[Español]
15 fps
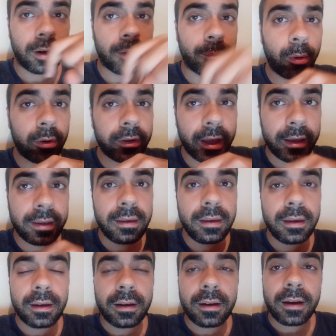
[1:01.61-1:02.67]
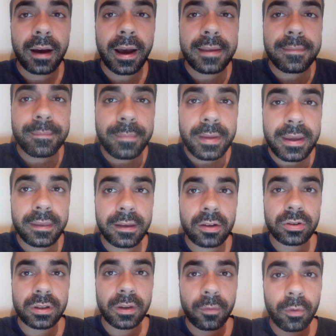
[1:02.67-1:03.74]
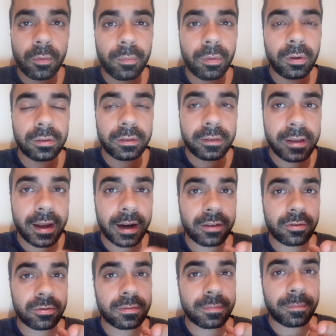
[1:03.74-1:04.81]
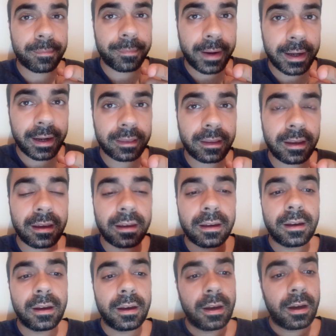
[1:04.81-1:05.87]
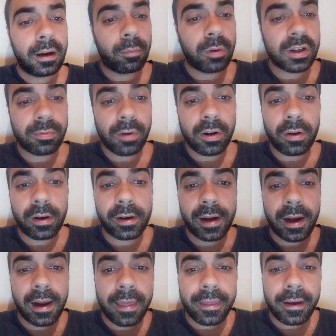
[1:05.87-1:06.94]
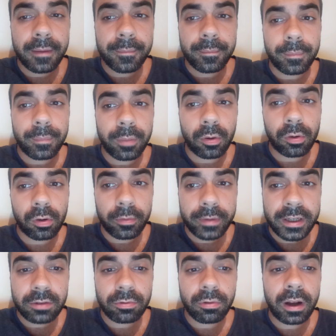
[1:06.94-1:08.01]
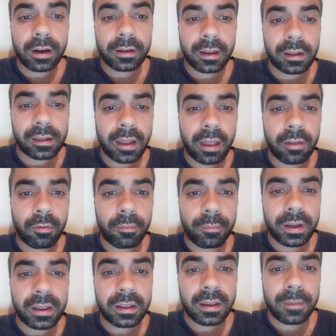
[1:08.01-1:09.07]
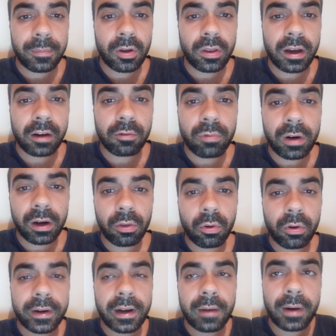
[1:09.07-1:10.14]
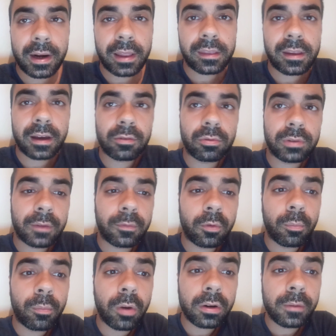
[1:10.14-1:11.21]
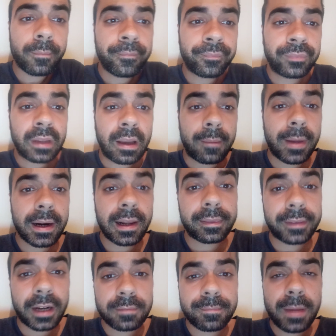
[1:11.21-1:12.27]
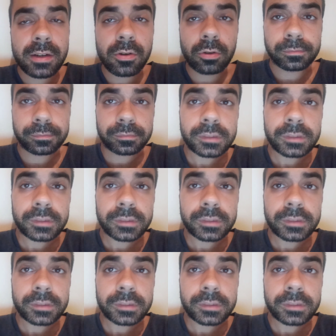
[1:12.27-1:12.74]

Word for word: porque aquí hay vídeos de fútbol diarios para ti. Pues bueno, el Granada, por lo visto, ha alcanzado un principio de acuerdo con el Valencia Club de Fútbol para el traspaso